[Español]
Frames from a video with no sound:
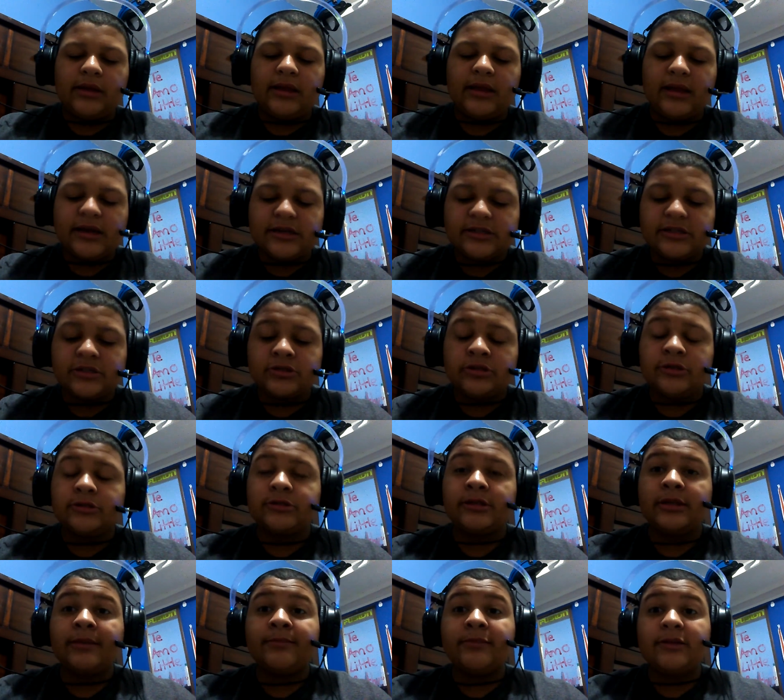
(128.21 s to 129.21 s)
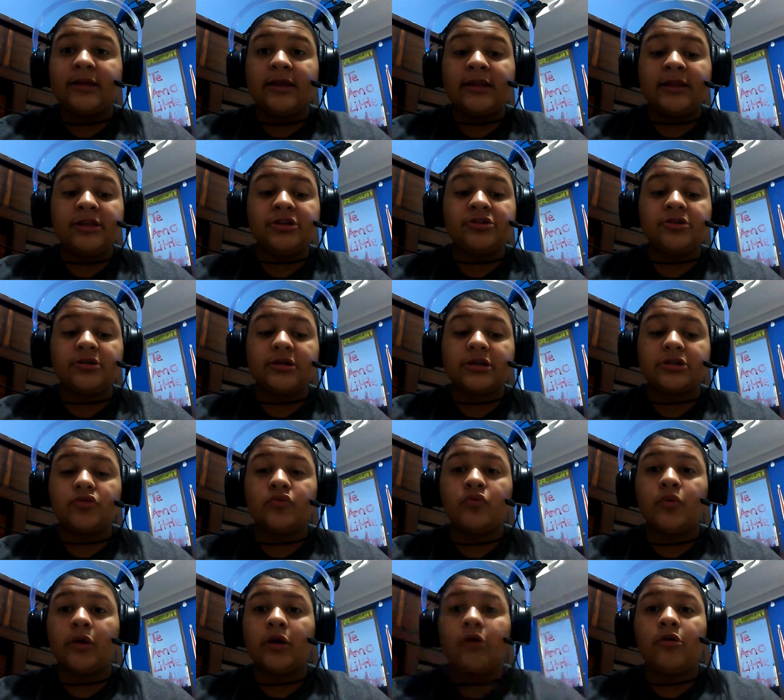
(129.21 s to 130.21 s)
Crisis 2 Edition, que es
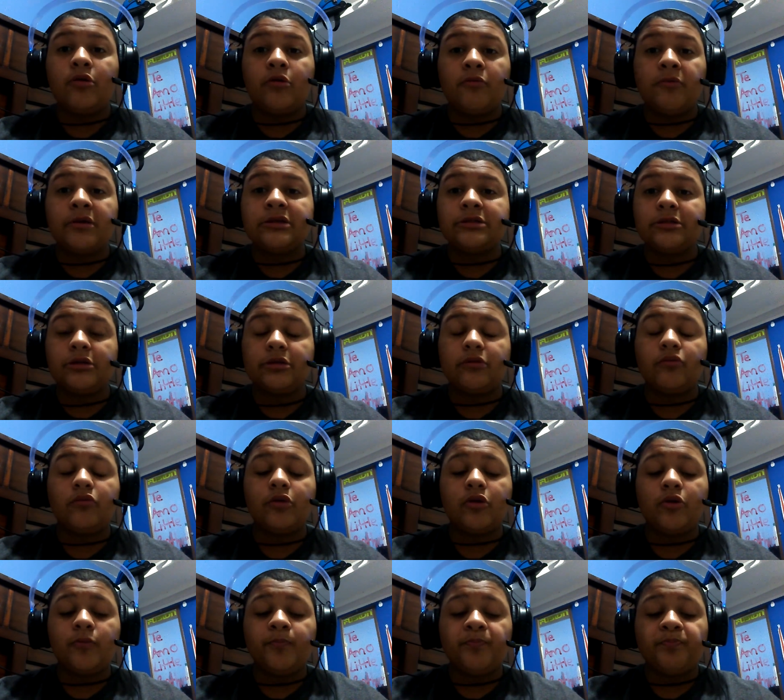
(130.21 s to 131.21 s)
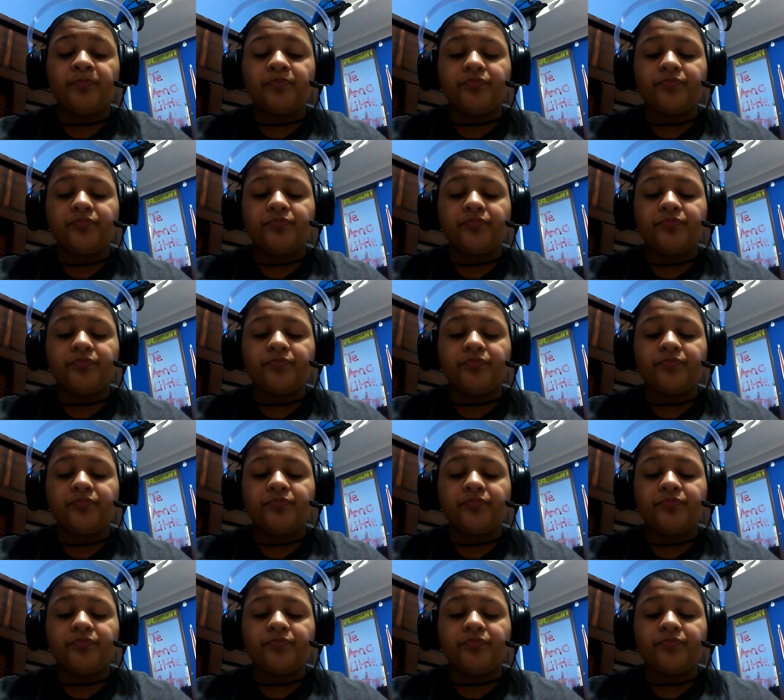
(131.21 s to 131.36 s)
un juego bastante bueno.